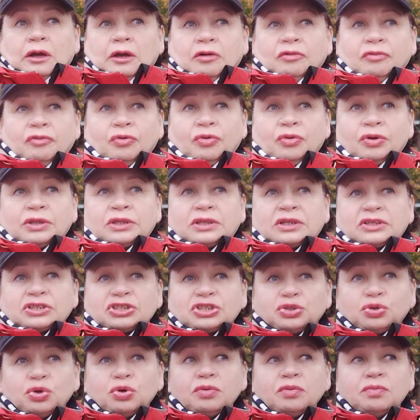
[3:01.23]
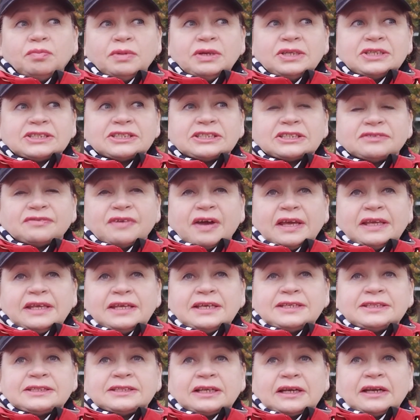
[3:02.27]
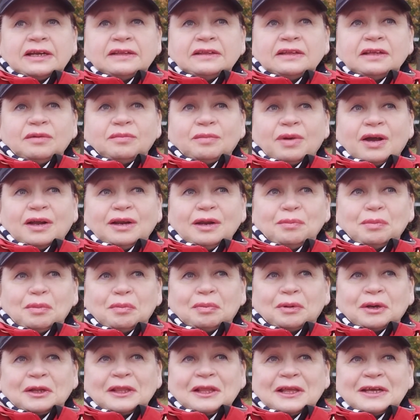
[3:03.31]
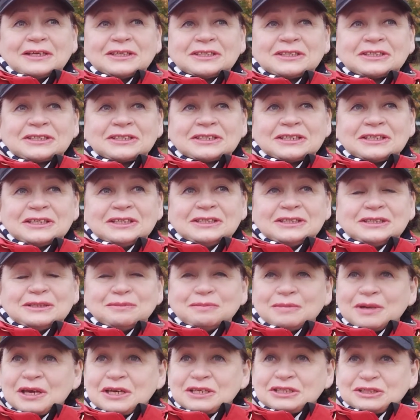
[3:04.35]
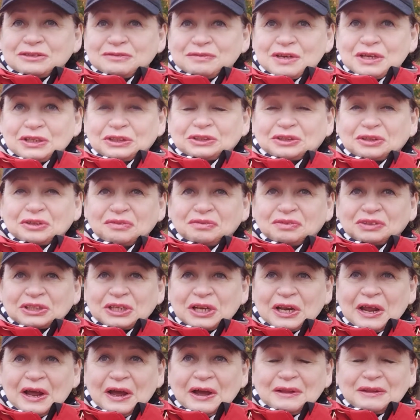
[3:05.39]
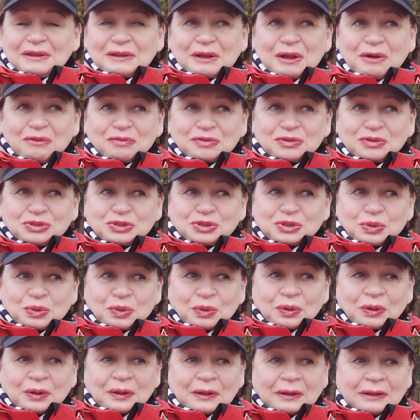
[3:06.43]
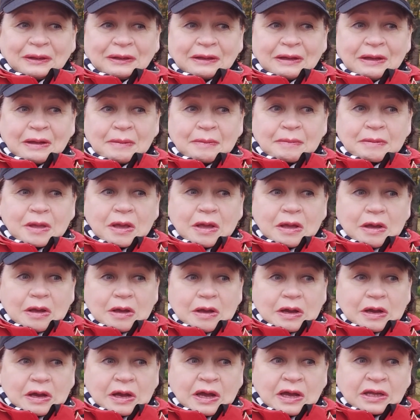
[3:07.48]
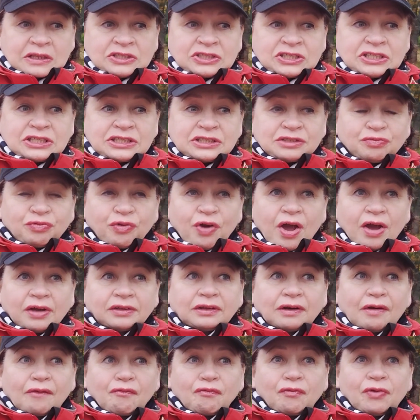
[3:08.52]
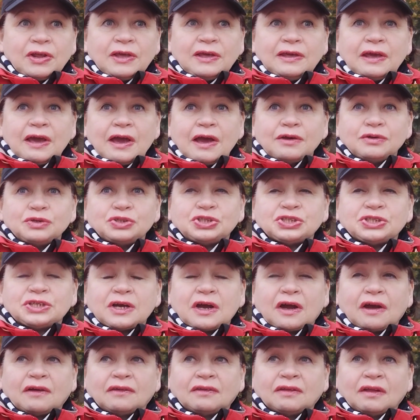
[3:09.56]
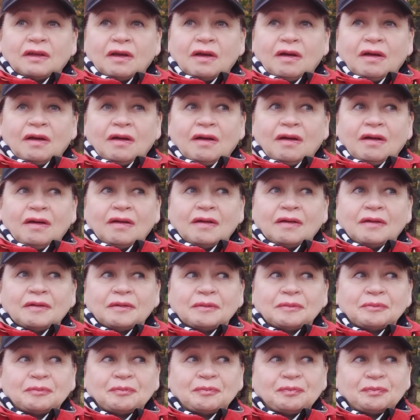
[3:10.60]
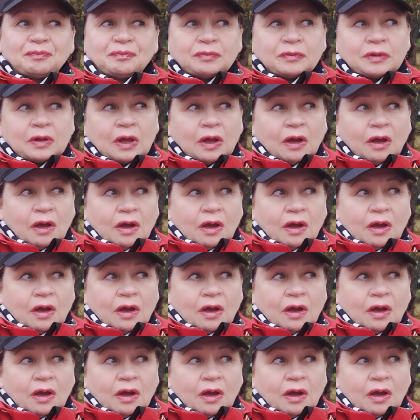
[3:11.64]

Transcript: Вот, что мы со своей стороны могли бы предложить, имея свежий взгляд на все это? Один из факторов, влияющих на